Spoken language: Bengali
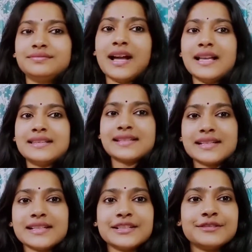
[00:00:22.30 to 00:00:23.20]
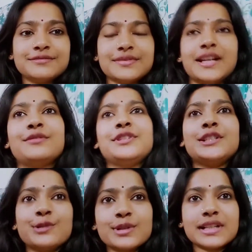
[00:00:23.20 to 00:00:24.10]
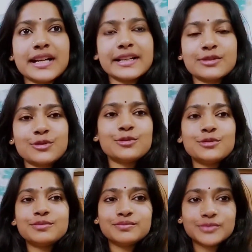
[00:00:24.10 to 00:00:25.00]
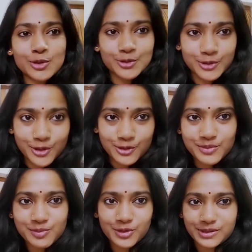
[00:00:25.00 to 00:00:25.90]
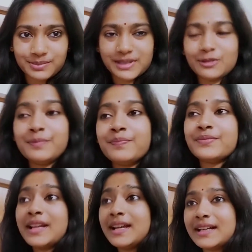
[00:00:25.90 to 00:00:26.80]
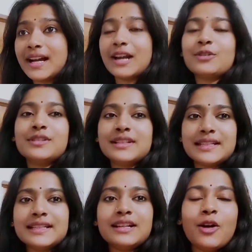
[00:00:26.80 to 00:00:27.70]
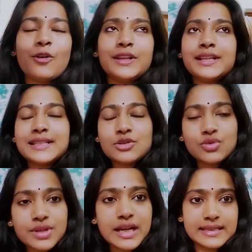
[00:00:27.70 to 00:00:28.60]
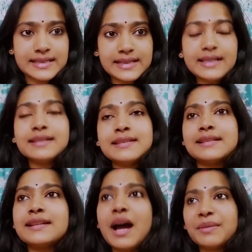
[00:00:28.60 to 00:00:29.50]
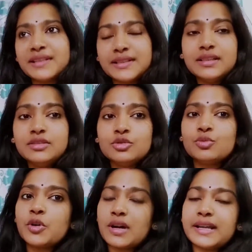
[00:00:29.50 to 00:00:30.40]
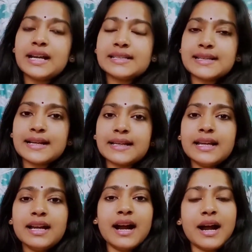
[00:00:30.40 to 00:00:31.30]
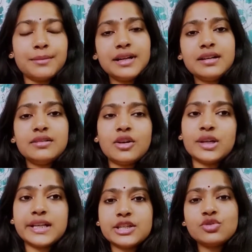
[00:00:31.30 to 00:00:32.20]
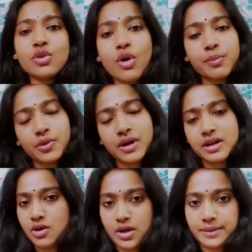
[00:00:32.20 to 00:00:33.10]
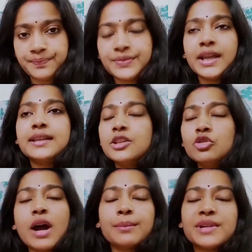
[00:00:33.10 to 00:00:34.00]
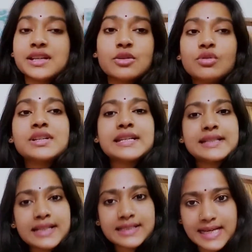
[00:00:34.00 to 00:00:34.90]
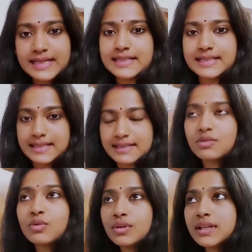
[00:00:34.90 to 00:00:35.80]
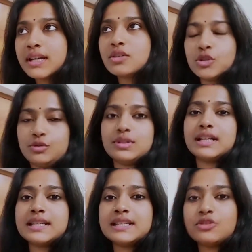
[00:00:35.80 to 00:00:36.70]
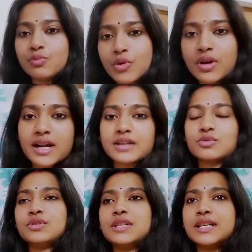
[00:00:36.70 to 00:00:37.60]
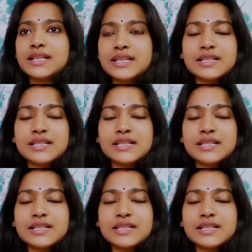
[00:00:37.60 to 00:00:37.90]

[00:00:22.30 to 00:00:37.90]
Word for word: আজকের ভিডিওটা একটু অন্যরকমই বলতে পারো কারণ কি অনেক কিছুই আছে যেটা আমাদের উপকারে কাজে লাগে আবার অনেক কিছু অপকার হয় কিন্তু আমরা সেগুলো ঠিকঠাক জানি না যে কোনটার কতটা কি উপকার কোনটা কি